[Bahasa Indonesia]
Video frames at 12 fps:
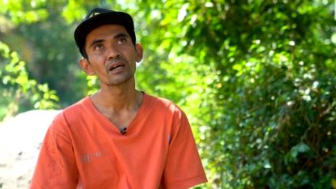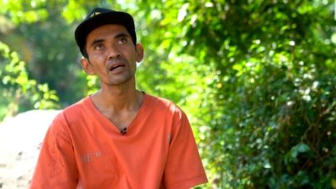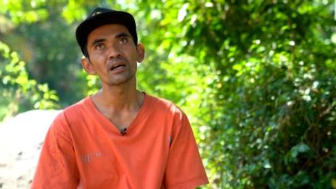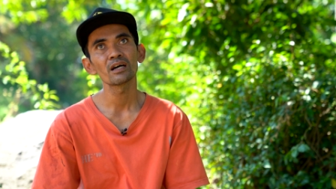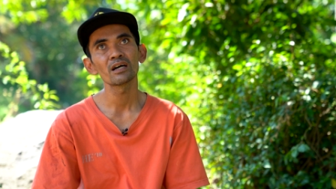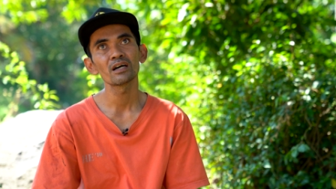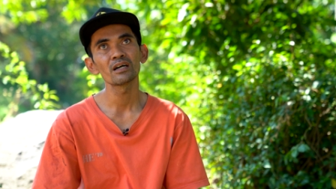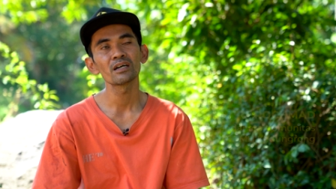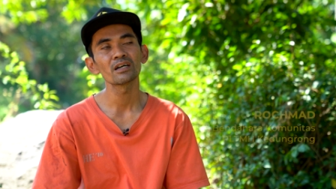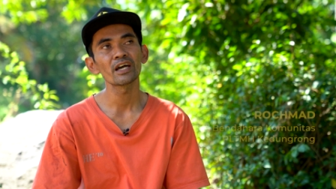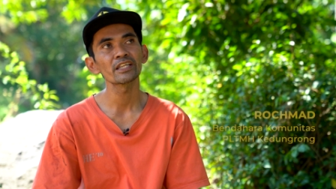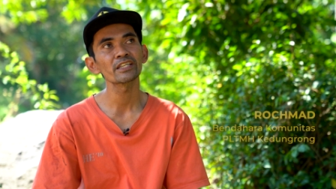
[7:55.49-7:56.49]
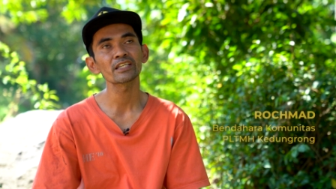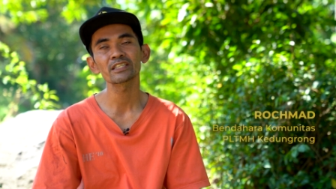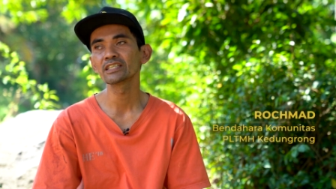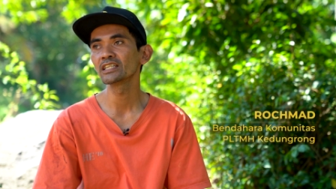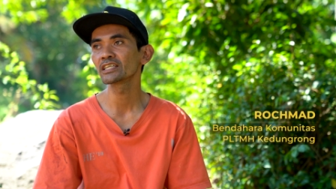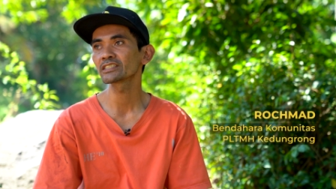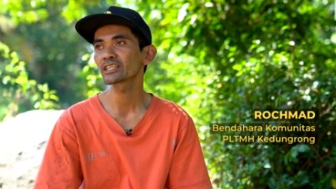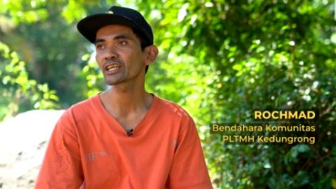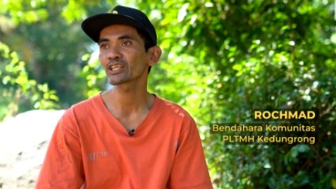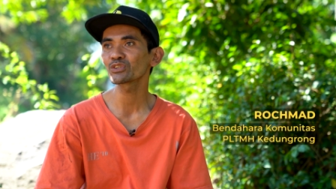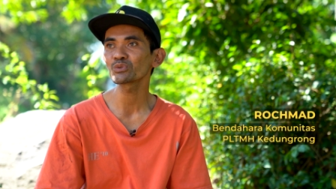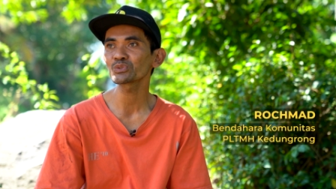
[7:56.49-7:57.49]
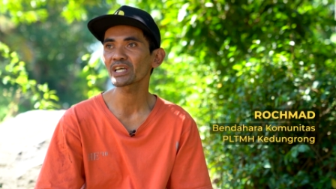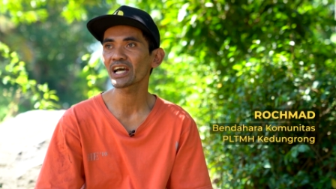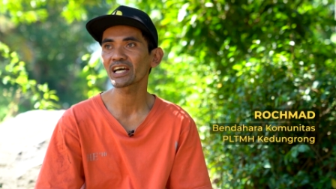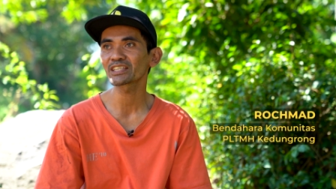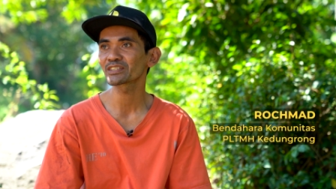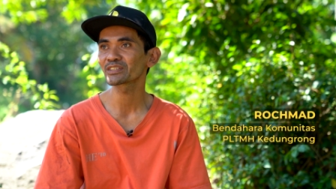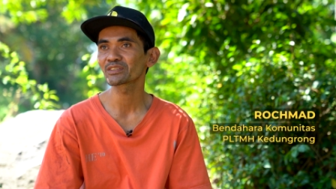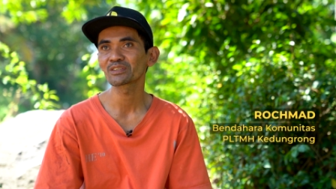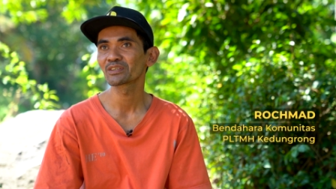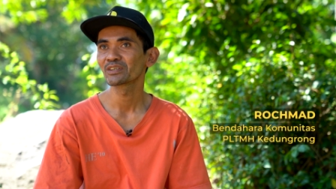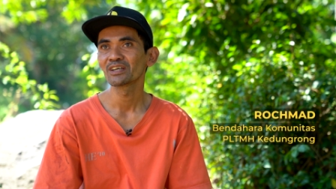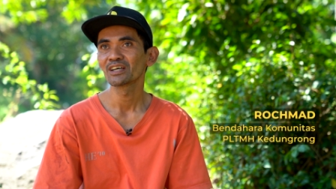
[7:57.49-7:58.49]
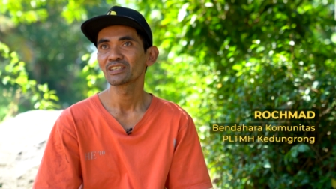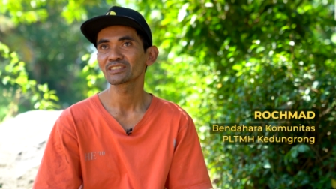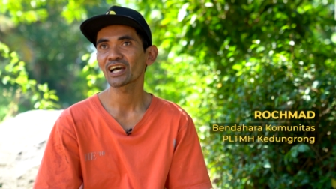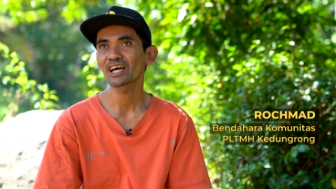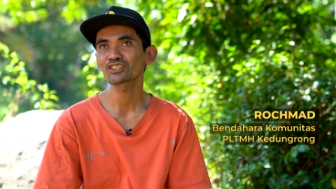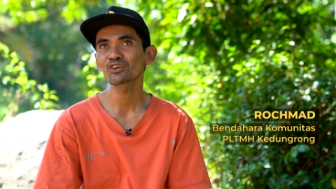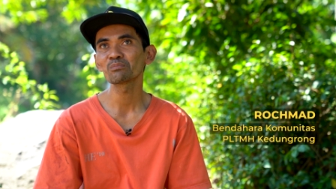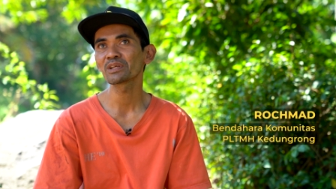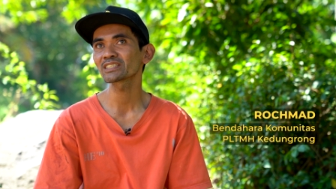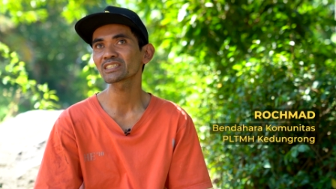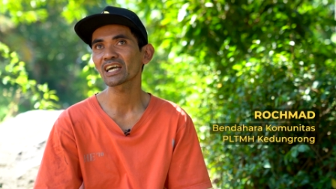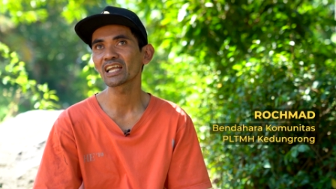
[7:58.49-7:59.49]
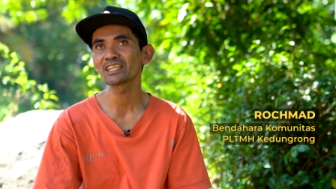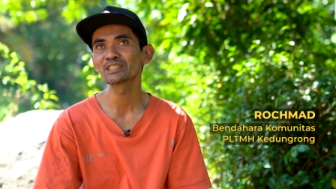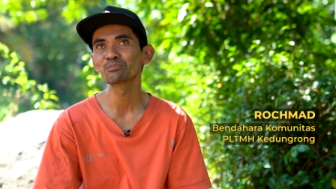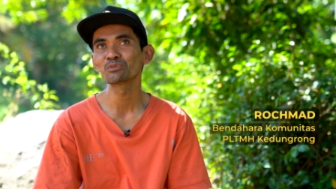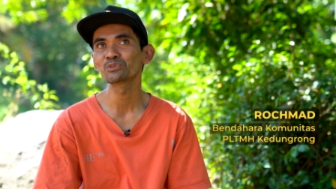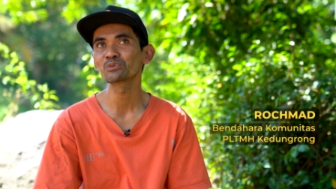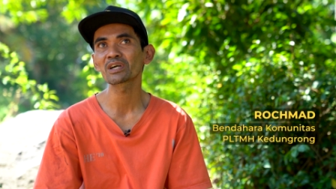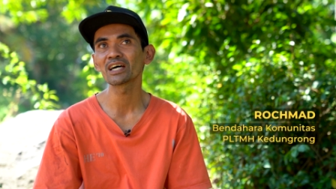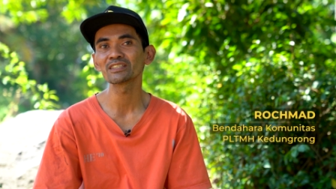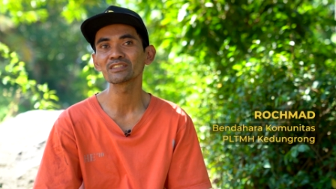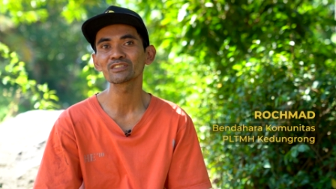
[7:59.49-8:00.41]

uh, energi listrik itu sangat sangat kompleks sekali dibutuhkan